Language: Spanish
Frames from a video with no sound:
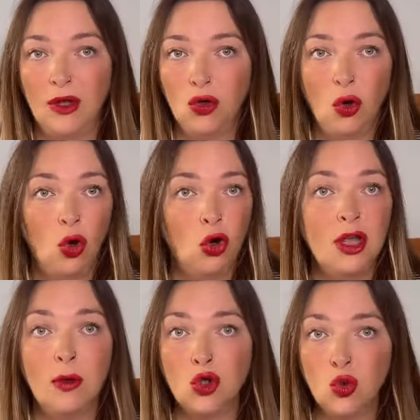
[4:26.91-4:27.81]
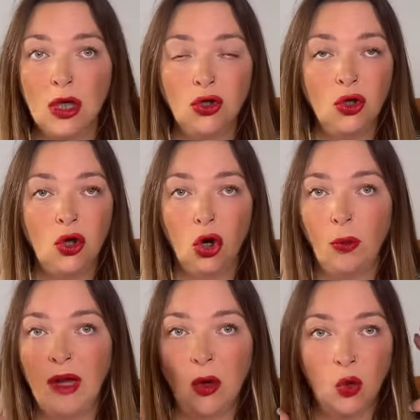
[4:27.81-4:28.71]
Yo o lo llevo suelto, o
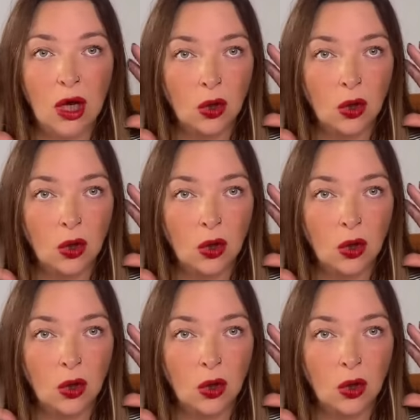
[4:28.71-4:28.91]
me hago una